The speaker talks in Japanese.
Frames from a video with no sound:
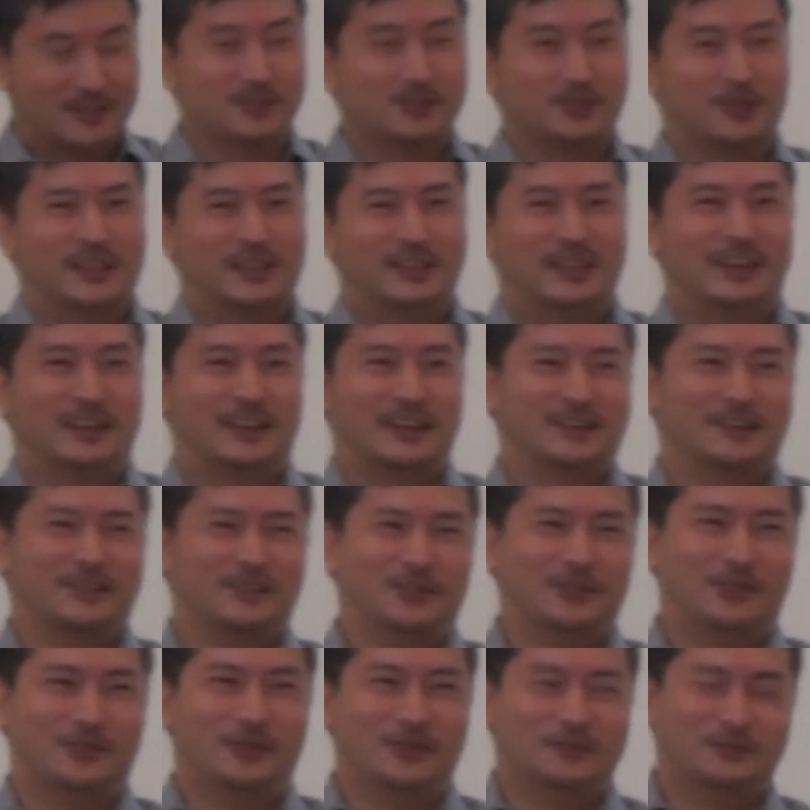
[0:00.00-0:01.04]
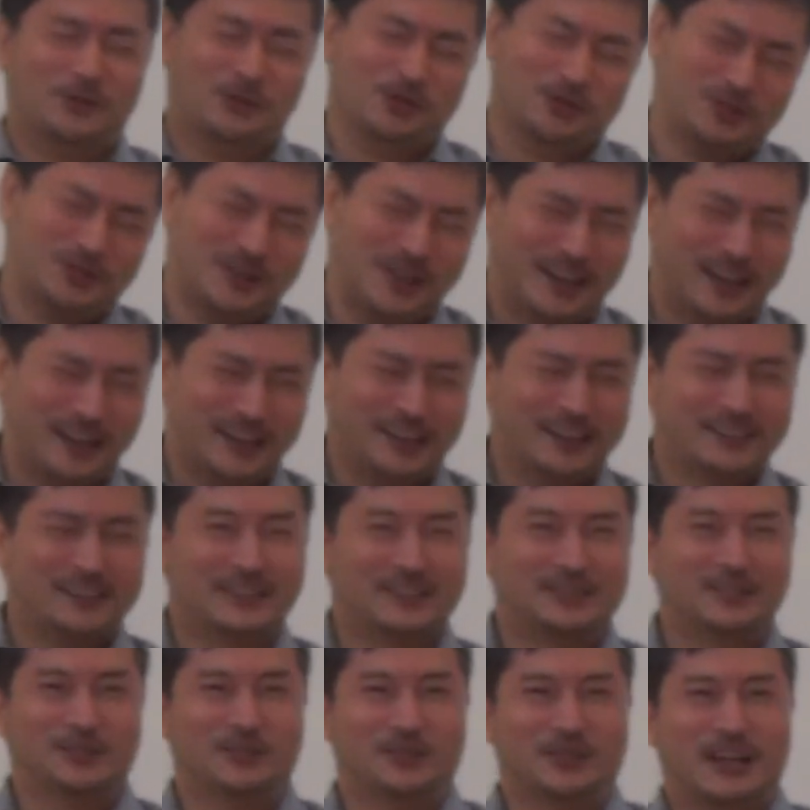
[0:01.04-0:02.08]
長がなんかこう申し訳な
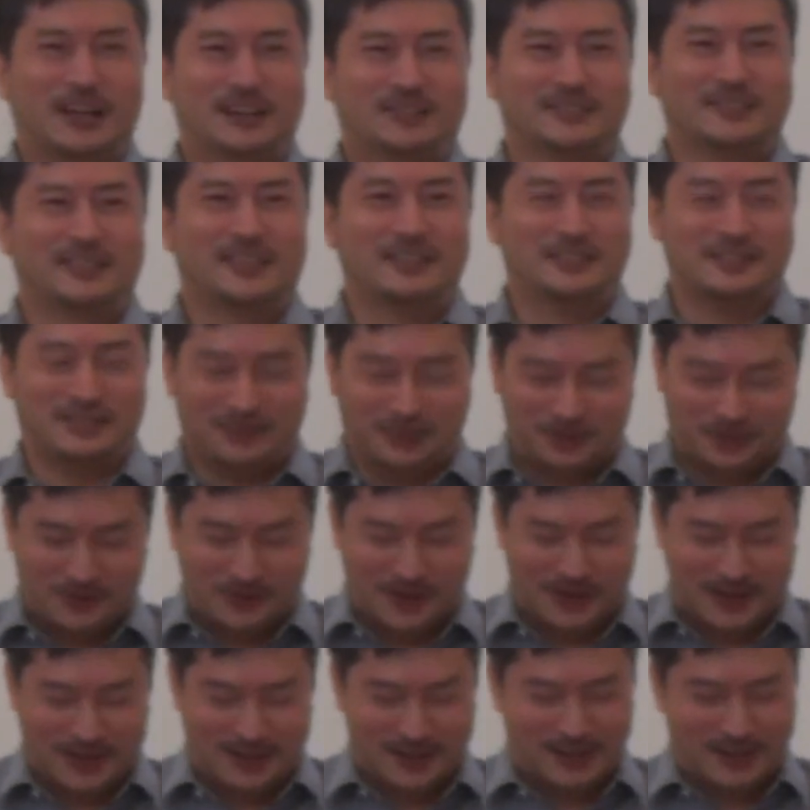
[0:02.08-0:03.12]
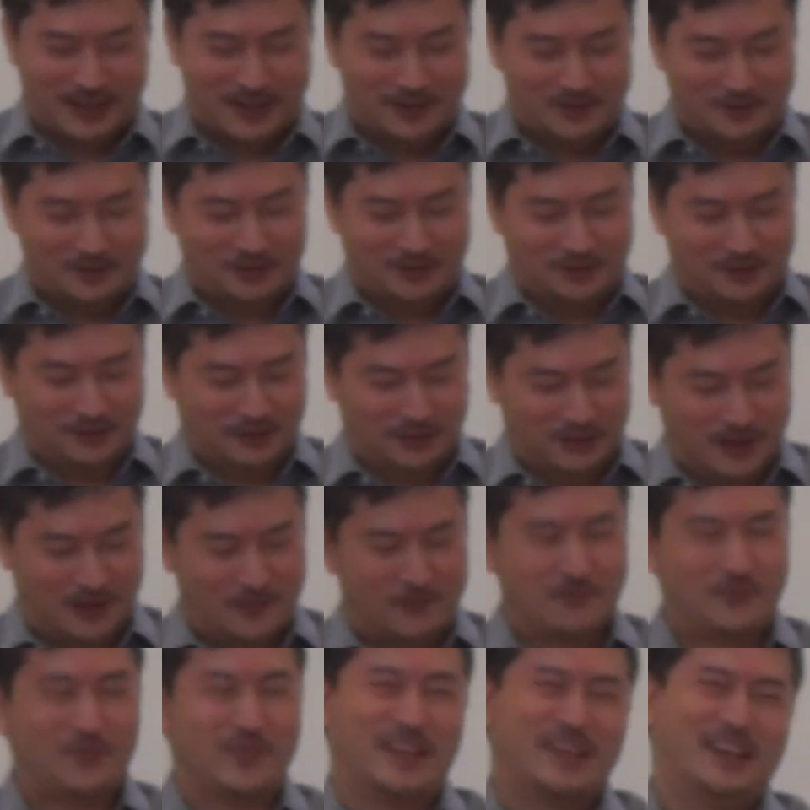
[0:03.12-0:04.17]
さそうに恥ずかしそうに笑いながら言うんですよね「
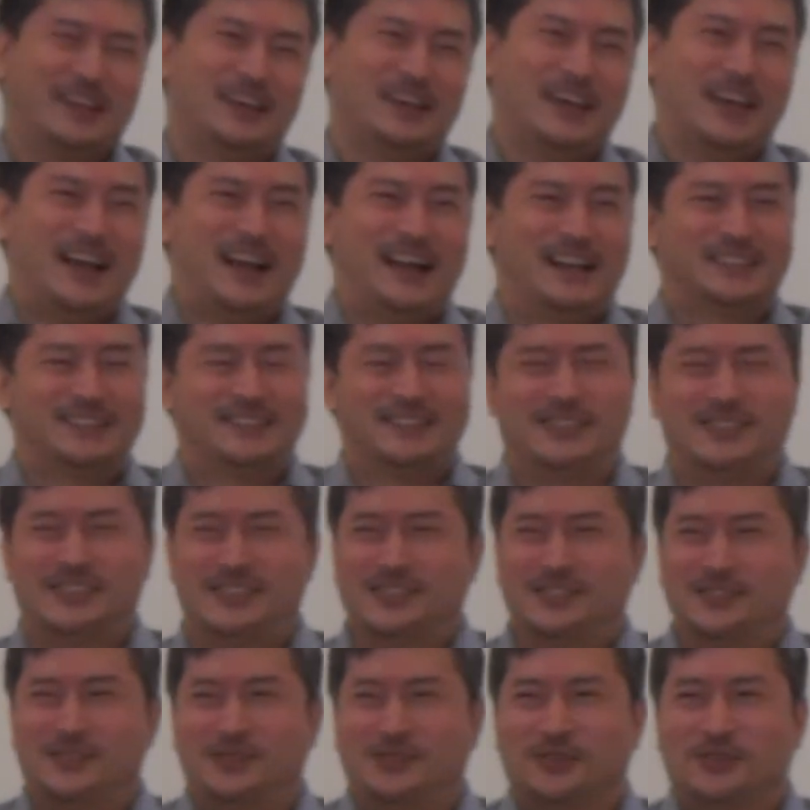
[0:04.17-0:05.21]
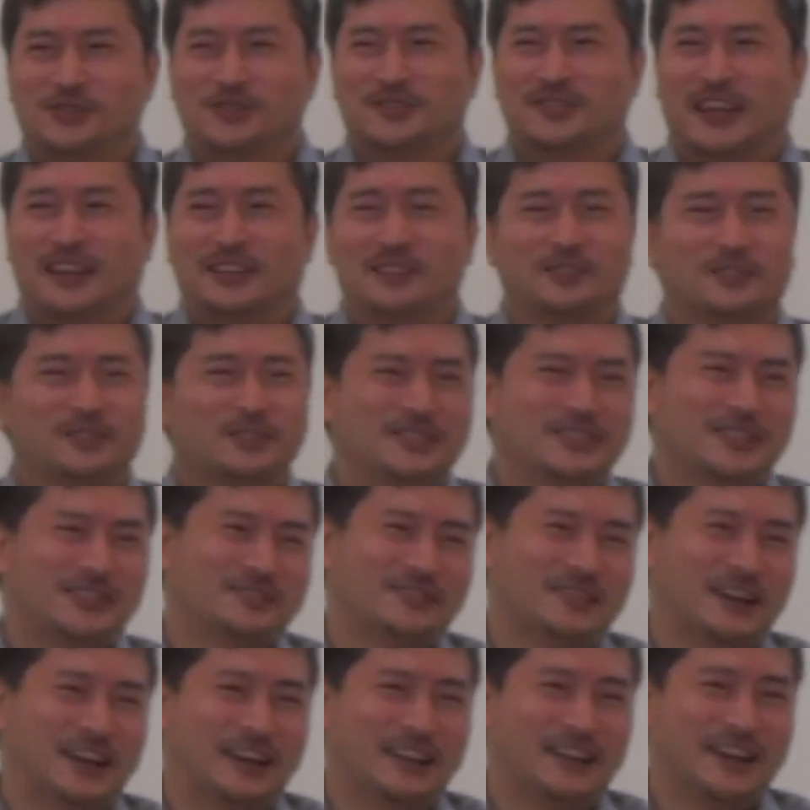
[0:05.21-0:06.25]
あキッチンとホール戦争して
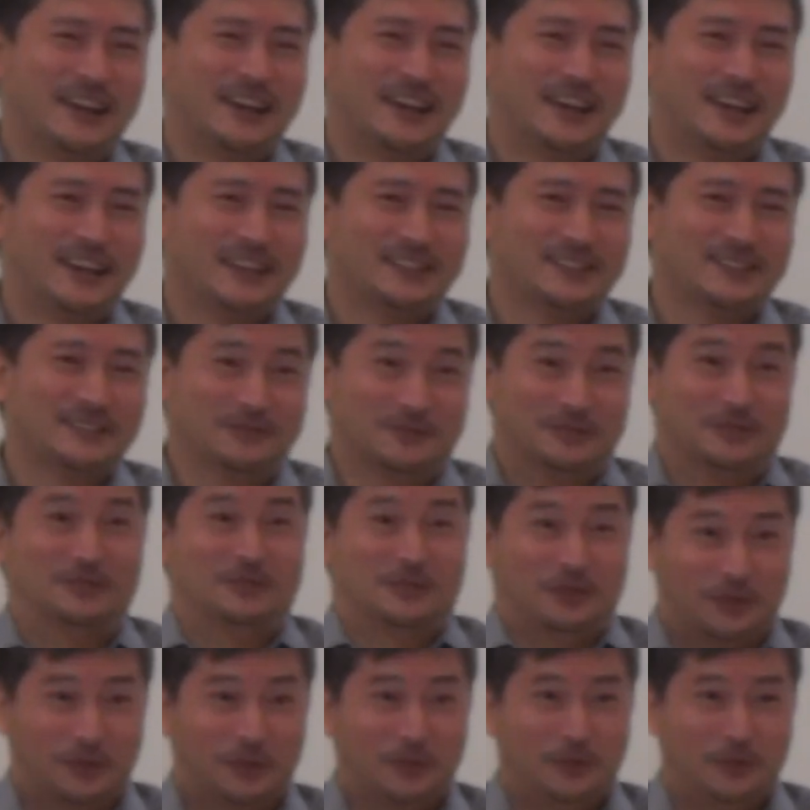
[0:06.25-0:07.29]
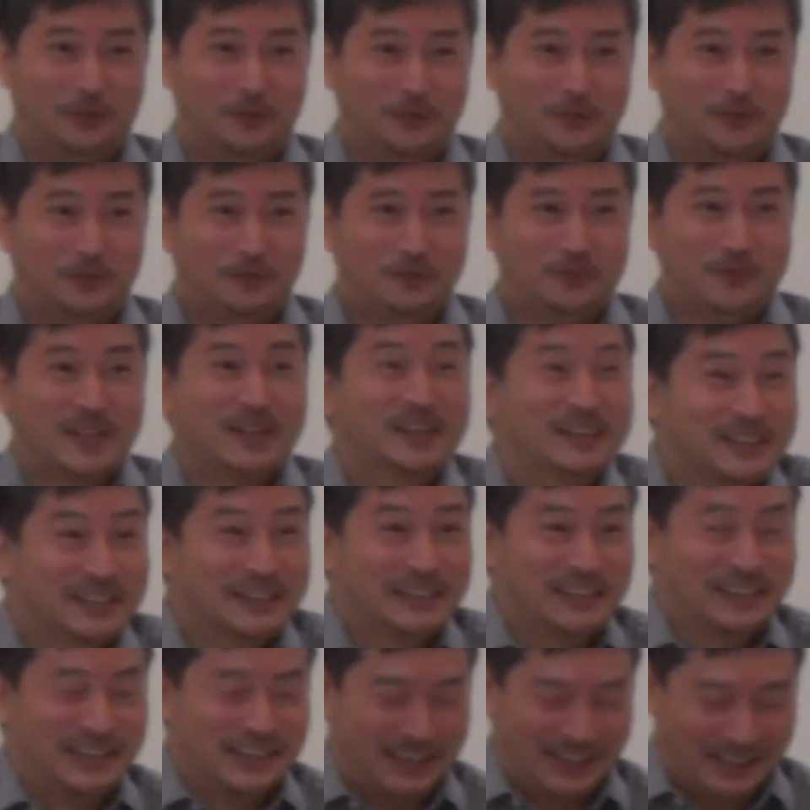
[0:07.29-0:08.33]
るからね」って言うんですよ「いやい
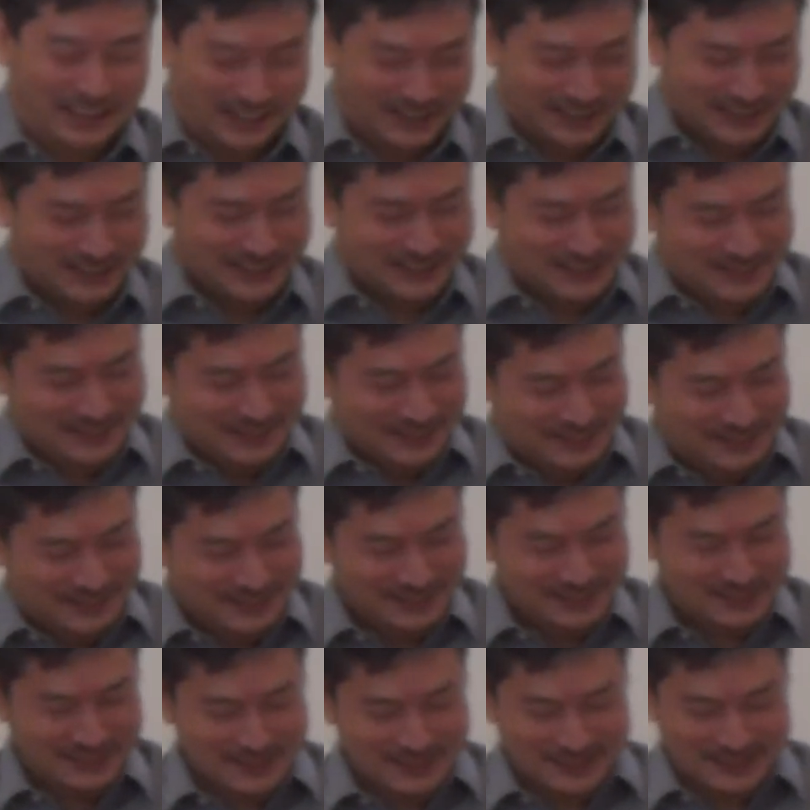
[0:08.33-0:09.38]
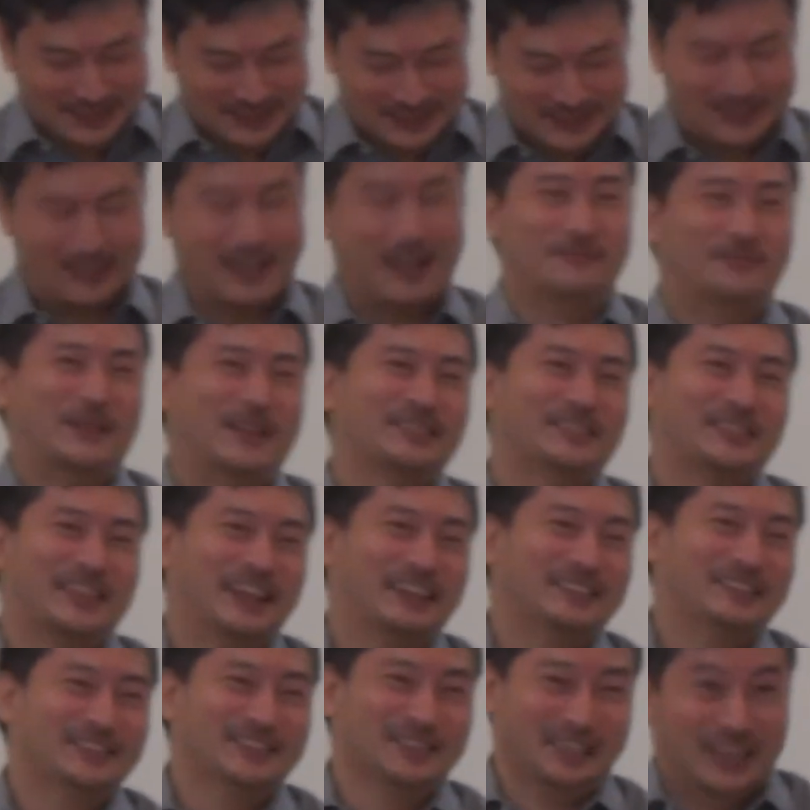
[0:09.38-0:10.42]
やいや頑張っ
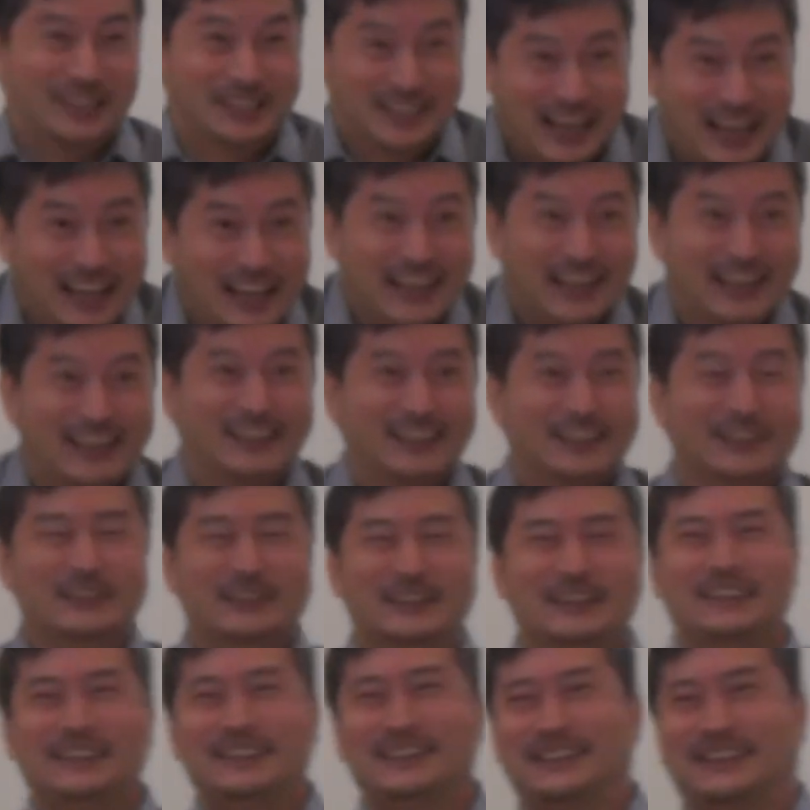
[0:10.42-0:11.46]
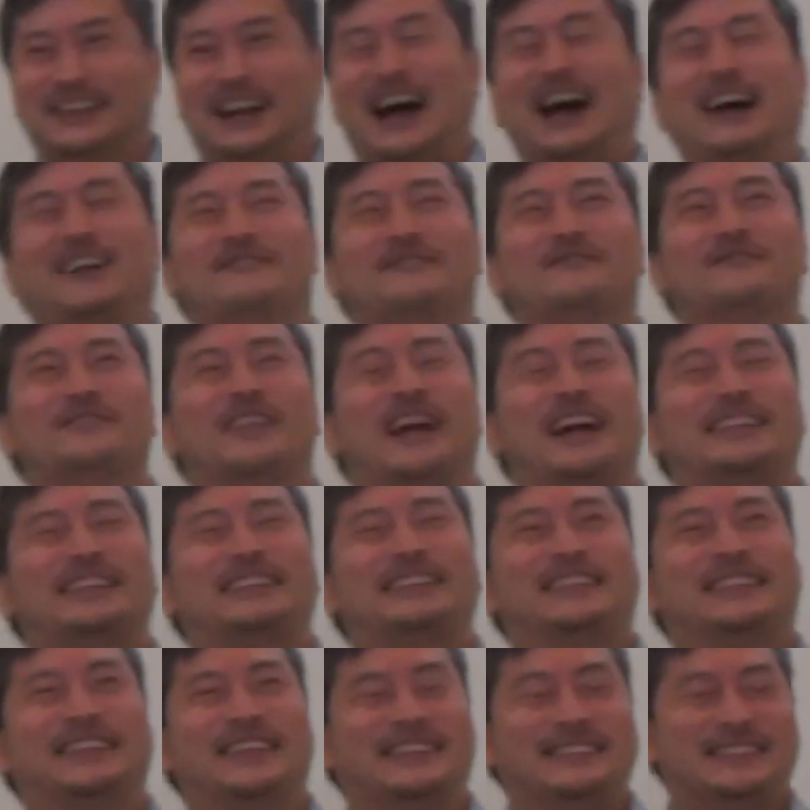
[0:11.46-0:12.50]
て」って言って「頑
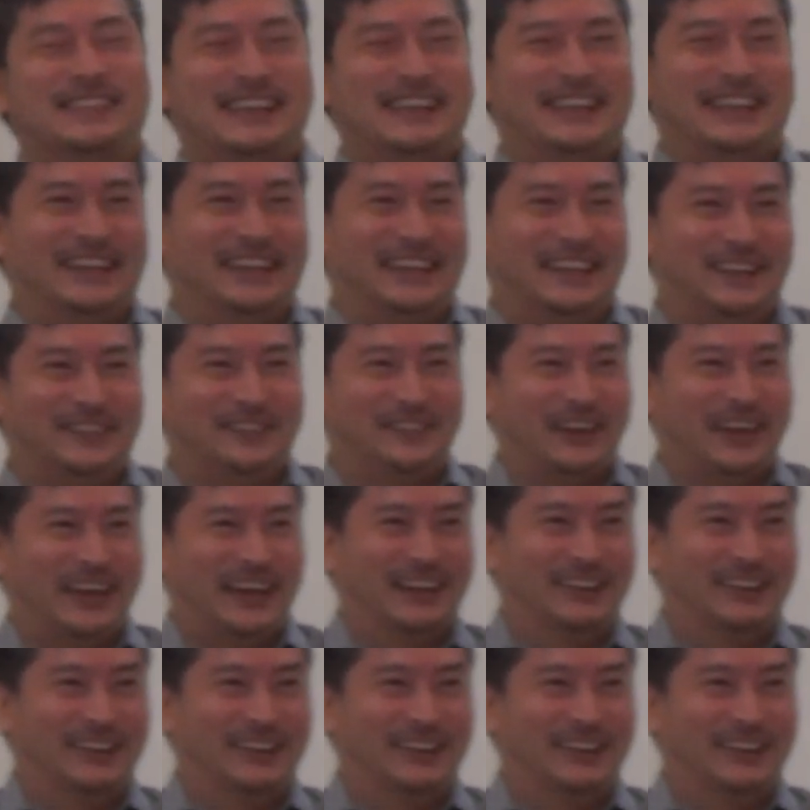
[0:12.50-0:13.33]
張ってじゃねえべえ